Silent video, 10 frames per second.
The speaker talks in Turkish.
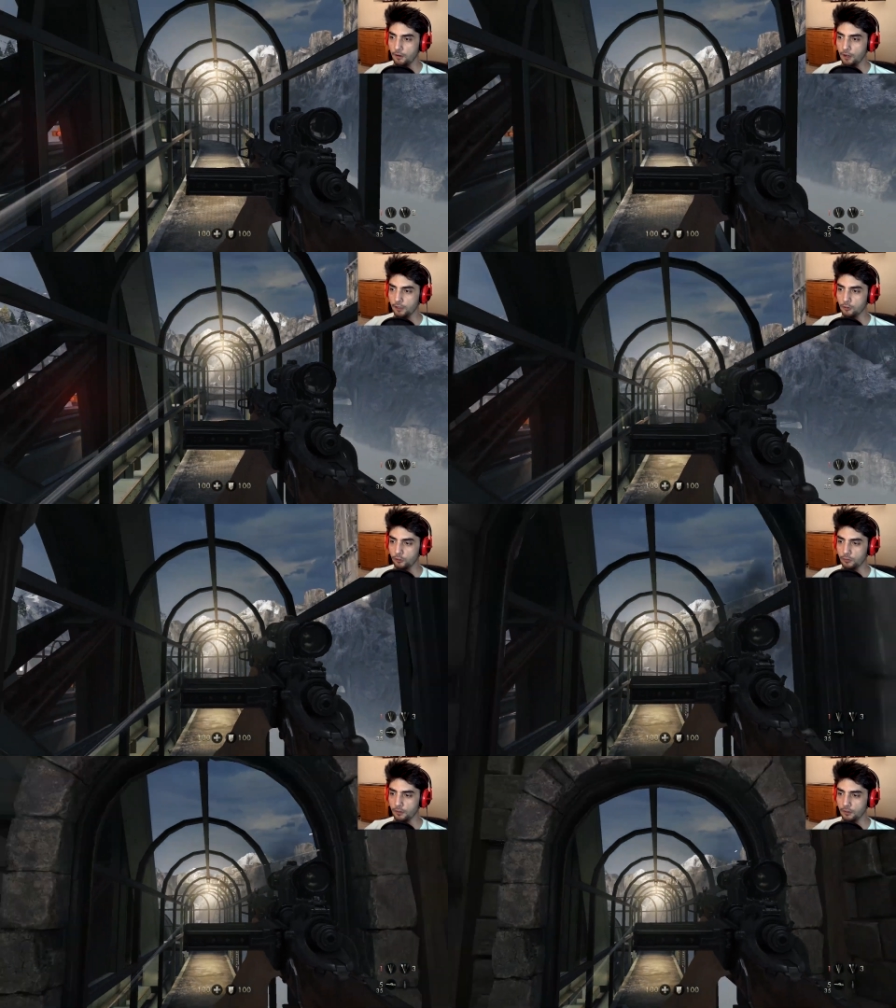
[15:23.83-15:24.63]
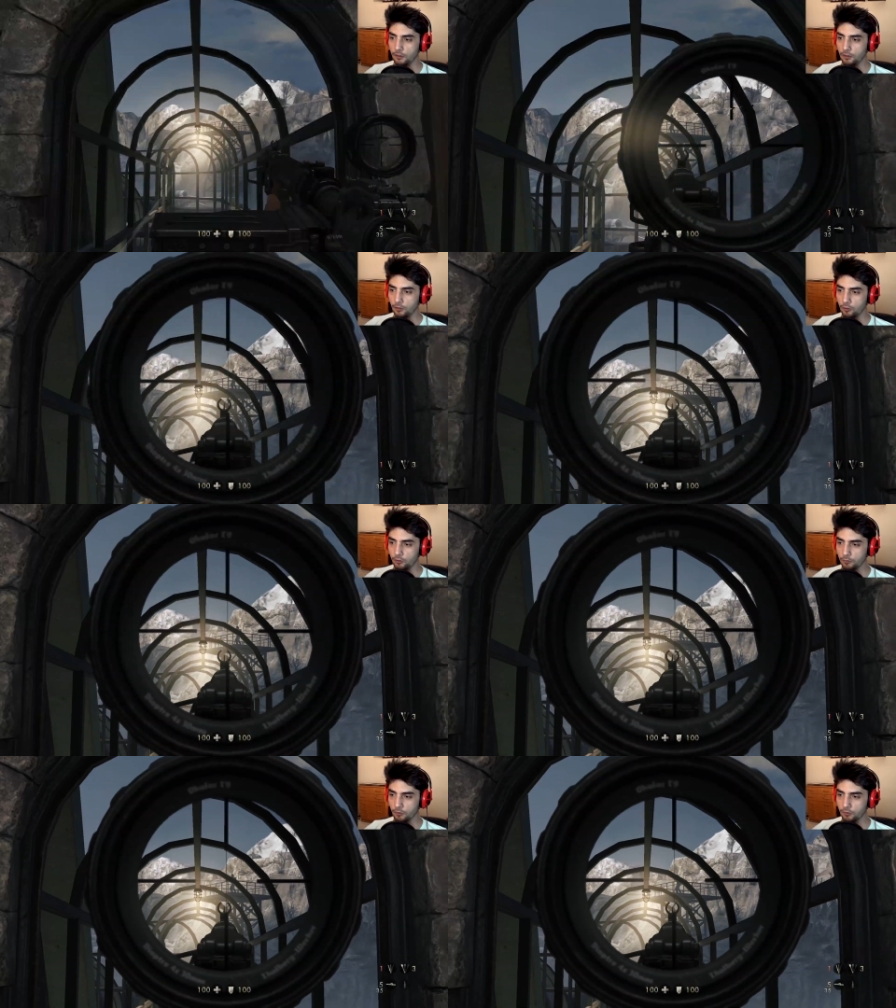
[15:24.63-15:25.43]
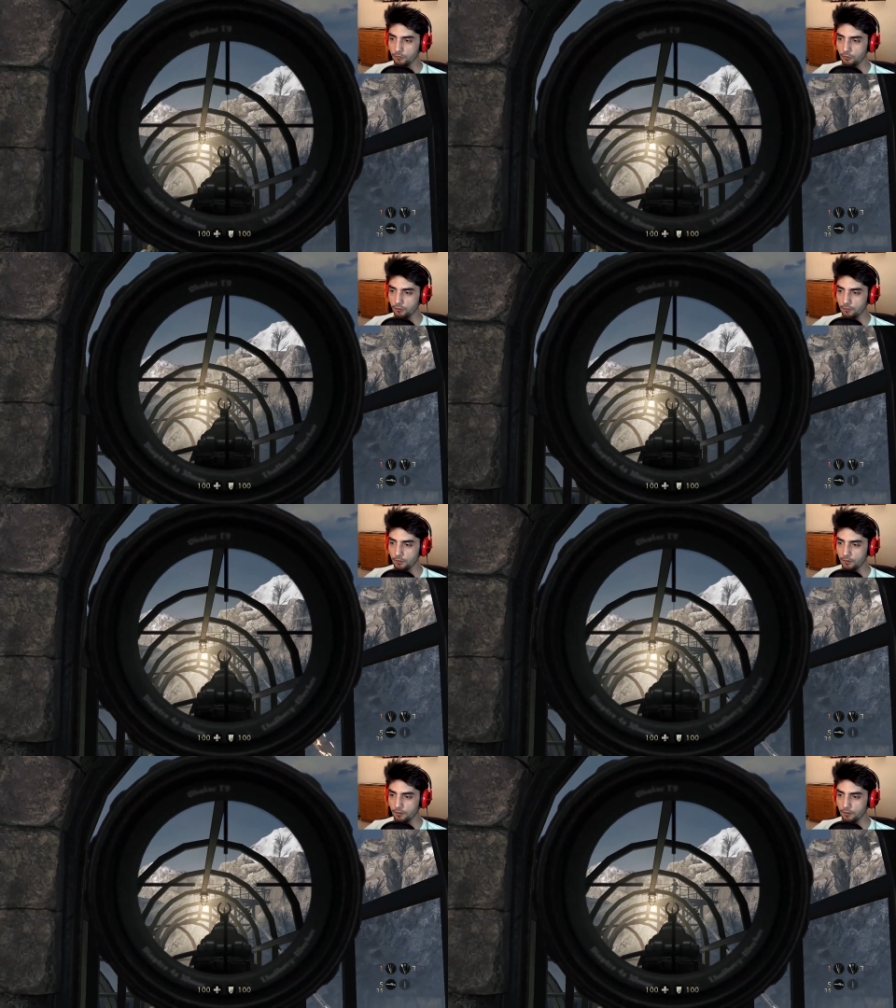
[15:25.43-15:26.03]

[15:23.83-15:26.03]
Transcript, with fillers: Aha gördüm. Gördüm gördüm gördüm.